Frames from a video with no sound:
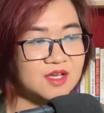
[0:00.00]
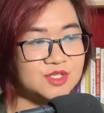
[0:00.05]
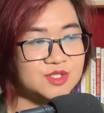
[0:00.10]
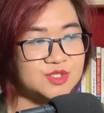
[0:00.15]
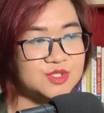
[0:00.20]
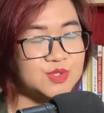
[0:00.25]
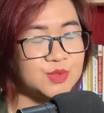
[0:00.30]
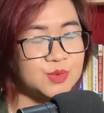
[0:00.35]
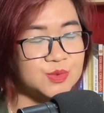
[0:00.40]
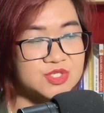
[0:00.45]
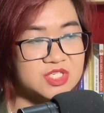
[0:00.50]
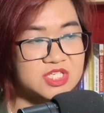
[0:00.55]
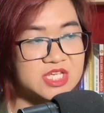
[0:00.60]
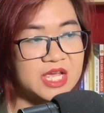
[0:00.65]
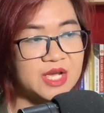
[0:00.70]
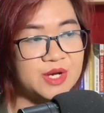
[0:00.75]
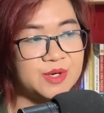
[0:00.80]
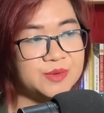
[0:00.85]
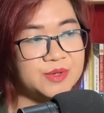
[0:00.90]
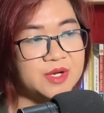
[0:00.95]
Dù
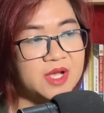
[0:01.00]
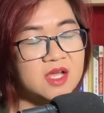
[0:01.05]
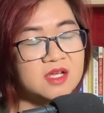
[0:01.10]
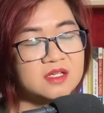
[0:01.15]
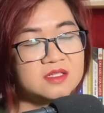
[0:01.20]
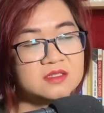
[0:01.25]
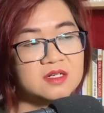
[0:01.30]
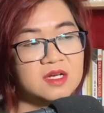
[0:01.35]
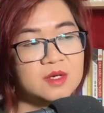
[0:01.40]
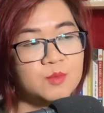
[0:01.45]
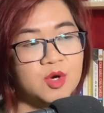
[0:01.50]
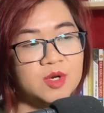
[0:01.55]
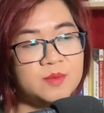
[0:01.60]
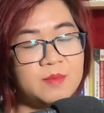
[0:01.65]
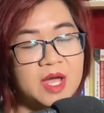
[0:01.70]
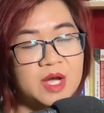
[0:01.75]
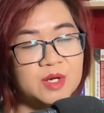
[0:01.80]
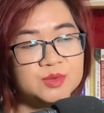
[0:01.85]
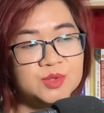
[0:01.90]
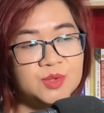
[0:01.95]
sao, người muốn
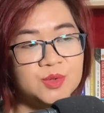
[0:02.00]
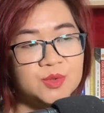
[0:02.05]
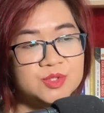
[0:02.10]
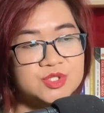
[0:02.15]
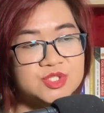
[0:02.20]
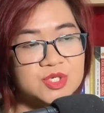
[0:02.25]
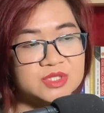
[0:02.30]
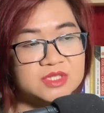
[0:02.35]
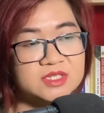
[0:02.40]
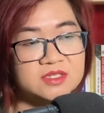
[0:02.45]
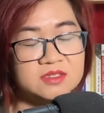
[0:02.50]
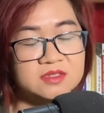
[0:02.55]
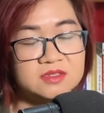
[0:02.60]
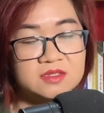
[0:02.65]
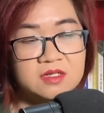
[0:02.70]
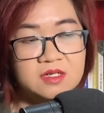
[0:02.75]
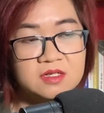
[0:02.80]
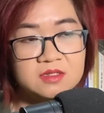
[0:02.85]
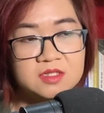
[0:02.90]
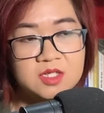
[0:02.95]
báo thù cho Tử
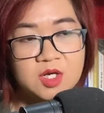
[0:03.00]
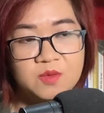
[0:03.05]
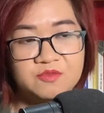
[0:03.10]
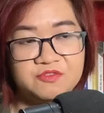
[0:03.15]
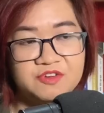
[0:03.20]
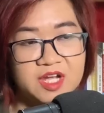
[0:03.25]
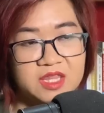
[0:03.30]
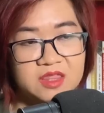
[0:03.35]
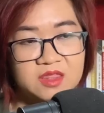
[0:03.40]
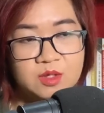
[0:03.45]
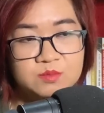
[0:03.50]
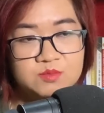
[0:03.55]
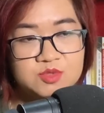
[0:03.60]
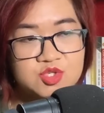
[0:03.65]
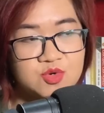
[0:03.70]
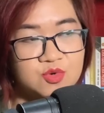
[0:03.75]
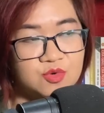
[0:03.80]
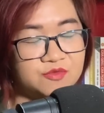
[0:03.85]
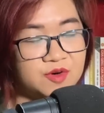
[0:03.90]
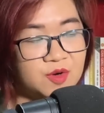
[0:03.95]
Tước không phải tông
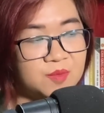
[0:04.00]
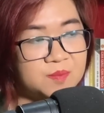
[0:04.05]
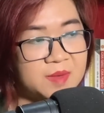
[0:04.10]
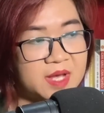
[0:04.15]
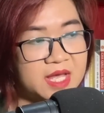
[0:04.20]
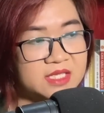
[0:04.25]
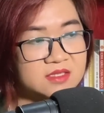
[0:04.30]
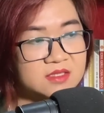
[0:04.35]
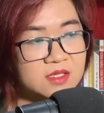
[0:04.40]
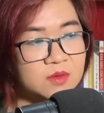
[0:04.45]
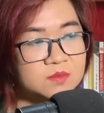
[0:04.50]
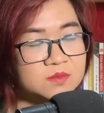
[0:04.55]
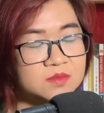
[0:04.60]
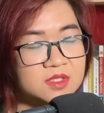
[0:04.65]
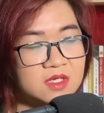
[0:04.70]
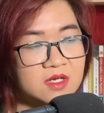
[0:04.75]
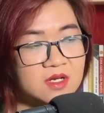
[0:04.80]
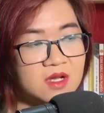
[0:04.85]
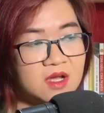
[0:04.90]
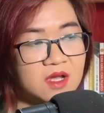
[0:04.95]
chủ Phong Ma Tông.
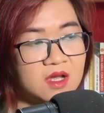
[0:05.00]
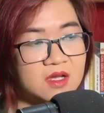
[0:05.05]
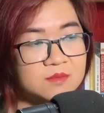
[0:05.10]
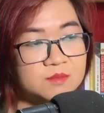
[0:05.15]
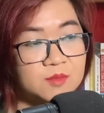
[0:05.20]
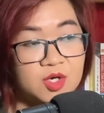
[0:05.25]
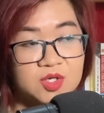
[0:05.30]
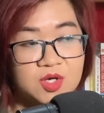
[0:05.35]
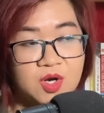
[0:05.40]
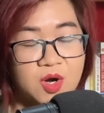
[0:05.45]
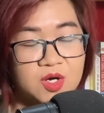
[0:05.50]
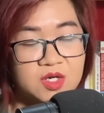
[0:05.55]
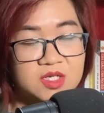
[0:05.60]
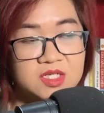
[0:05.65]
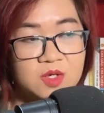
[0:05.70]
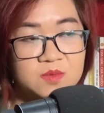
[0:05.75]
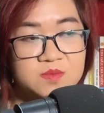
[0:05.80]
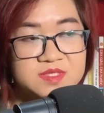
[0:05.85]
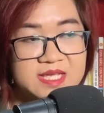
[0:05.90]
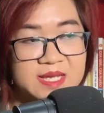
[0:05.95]
Bọn họ
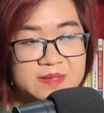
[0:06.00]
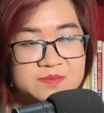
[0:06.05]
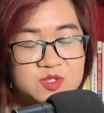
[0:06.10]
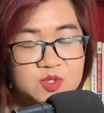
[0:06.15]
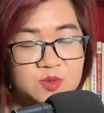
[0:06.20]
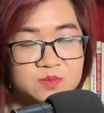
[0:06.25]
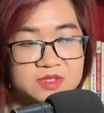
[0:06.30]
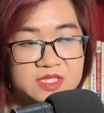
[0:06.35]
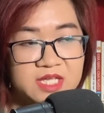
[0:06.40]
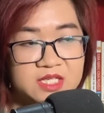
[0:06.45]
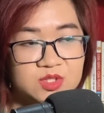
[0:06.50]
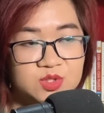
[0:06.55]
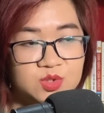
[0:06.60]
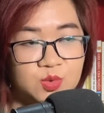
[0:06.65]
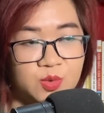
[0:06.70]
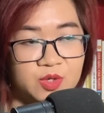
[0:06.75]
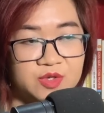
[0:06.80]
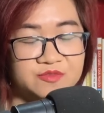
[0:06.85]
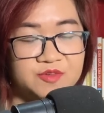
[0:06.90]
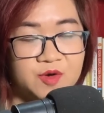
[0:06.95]
không dám dùng tên
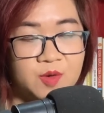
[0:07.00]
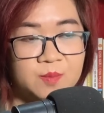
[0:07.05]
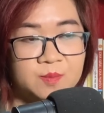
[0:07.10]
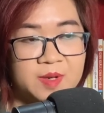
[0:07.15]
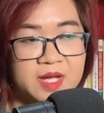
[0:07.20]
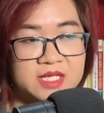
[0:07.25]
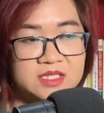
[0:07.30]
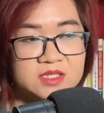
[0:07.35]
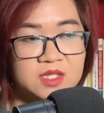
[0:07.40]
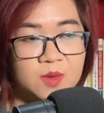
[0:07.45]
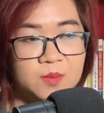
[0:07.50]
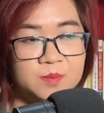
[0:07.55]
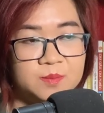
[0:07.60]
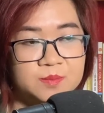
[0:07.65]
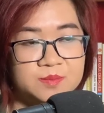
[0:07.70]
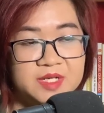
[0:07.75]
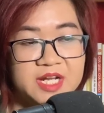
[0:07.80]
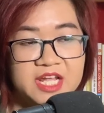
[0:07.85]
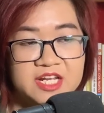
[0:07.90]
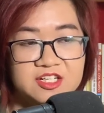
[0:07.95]
tuổi Phong Ma Tông
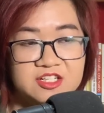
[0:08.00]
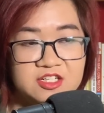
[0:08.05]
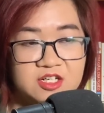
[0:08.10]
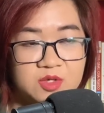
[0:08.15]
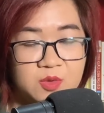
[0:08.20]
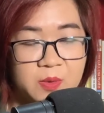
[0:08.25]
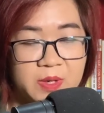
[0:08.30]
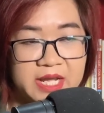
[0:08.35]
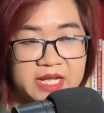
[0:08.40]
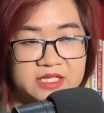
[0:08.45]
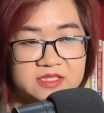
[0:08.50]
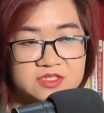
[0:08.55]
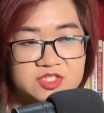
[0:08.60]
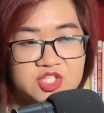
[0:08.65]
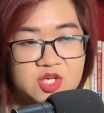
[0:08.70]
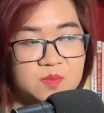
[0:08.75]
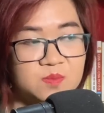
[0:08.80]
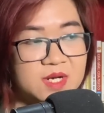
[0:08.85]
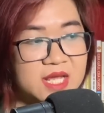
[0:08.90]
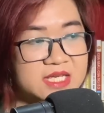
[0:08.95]
để đường hoàng
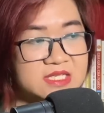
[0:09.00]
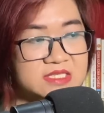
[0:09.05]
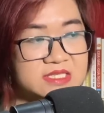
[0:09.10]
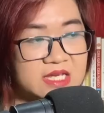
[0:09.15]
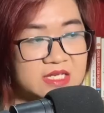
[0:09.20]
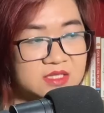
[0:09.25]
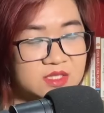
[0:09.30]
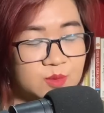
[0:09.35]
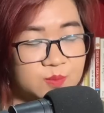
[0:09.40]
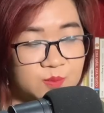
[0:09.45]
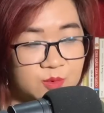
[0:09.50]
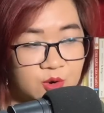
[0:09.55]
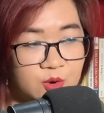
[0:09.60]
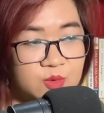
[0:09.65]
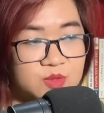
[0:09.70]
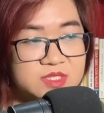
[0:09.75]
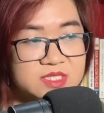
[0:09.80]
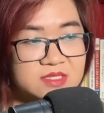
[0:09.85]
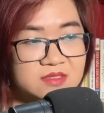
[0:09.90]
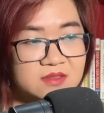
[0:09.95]
chống lại gia tộc
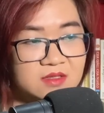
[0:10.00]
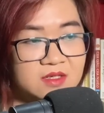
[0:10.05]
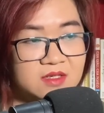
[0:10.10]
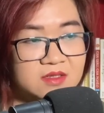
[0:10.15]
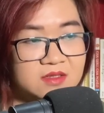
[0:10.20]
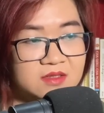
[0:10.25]
cổ xưa.